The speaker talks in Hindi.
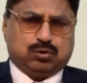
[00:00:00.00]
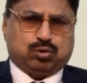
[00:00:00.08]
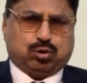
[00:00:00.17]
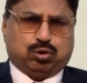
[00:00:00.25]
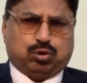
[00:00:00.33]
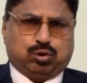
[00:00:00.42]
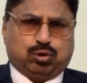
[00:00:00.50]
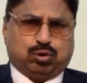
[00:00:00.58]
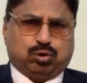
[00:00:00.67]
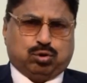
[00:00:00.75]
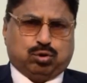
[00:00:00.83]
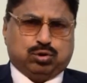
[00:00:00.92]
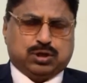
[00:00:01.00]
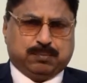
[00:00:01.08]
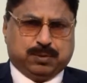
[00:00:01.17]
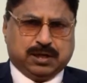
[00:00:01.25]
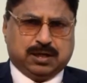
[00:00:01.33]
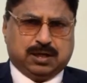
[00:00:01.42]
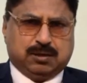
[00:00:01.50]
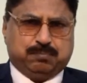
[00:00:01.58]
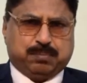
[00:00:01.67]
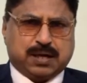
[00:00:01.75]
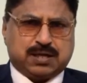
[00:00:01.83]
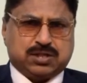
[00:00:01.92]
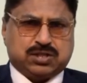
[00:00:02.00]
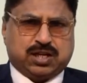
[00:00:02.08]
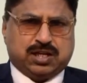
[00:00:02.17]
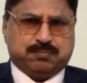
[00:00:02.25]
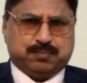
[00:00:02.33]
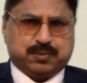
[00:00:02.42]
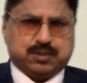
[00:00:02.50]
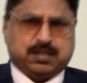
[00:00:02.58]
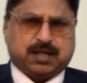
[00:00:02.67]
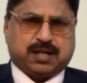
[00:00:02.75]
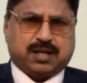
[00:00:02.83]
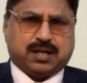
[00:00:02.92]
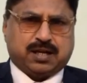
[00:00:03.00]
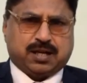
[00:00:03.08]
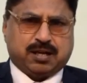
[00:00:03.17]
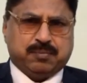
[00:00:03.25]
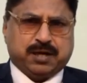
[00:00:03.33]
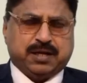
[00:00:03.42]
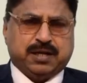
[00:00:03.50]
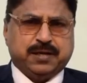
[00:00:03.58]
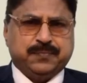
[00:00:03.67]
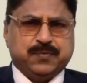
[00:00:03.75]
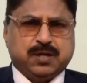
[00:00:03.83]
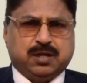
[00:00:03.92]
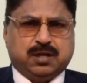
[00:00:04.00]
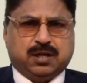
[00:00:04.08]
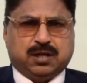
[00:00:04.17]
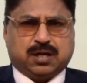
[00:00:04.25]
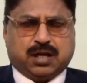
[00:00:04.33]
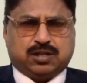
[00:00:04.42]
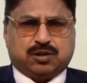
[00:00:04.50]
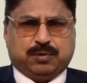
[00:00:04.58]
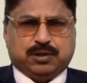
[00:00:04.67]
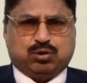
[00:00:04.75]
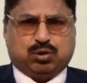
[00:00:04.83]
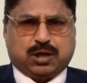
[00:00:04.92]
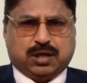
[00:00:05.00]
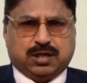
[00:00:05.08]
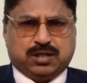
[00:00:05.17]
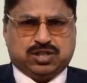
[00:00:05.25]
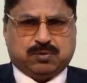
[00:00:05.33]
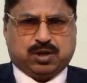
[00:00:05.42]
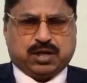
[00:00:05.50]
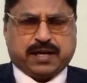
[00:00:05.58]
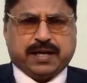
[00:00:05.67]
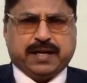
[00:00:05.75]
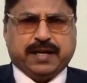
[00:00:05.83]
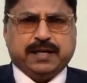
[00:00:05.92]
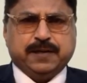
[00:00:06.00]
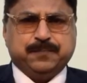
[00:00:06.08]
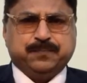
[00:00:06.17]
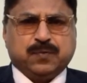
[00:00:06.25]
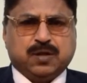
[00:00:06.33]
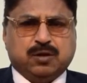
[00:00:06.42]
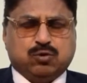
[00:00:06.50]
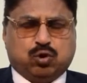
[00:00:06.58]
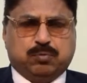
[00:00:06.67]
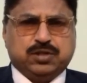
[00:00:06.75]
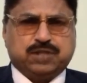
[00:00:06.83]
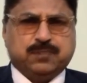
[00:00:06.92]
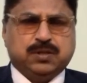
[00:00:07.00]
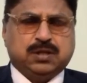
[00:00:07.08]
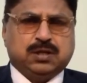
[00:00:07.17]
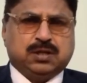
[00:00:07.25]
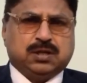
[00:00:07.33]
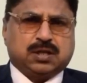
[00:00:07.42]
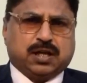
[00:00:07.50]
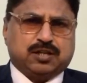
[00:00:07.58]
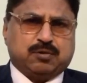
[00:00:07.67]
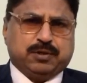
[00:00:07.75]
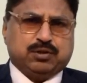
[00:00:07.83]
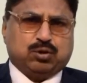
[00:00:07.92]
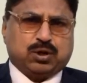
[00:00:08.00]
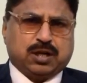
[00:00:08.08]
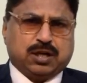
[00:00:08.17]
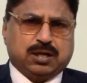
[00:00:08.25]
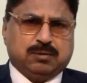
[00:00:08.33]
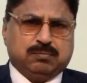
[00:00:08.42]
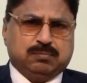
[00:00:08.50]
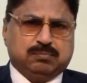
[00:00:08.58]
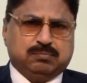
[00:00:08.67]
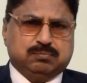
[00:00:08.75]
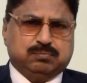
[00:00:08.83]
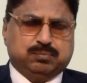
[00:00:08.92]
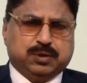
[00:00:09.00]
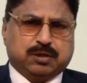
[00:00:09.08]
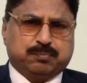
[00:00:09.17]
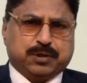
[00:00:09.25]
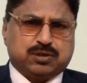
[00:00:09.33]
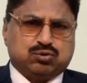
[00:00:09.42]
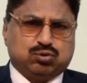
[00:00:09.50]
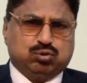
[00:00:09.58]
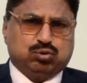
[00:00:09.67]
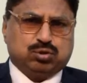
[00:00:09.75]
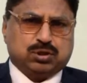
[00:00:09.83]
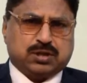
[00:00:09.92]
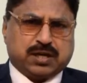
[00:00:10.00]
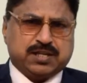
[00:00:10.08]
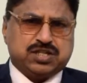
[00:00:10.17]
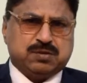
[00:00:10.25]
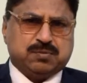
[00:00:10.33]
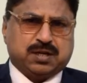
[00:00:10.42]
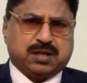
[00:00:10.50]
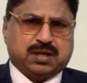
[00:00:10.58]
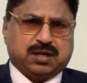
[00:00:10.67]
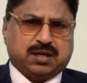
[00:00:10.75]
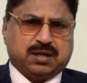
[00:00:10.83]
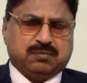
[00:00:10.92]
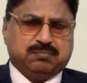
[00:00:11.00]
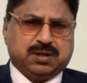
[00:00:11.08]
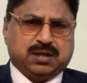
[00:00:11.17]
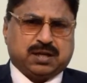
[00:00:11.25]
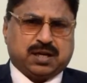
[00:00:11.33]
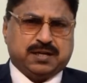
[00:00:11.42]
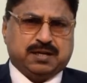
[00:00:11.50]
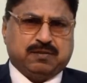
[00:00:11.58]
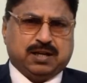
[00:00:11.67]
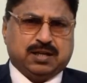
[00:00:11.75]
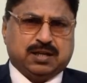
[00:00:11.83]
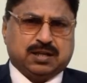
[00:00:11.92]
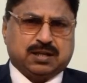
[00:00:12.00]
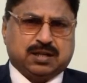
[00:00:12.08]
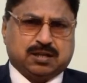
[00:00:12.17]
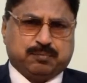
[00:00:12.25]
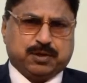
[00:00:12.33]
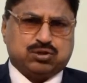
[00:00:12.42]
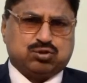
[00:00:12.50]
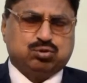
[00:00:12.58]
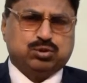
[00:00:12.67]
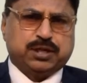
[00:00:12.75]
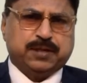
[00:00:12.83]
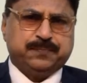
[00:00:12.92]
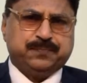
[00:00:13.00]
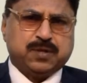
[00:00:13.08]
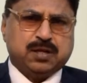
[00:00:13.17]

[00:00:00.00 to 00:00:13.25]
तो ये बिल पाकिस्तान पे एक, एक एम एन ए कादर मंदो खेल ने जमा कराया है कौमी से कादर मंदो खेल एक पश्तून कराची के में रहने वाले एक पश्तून हैं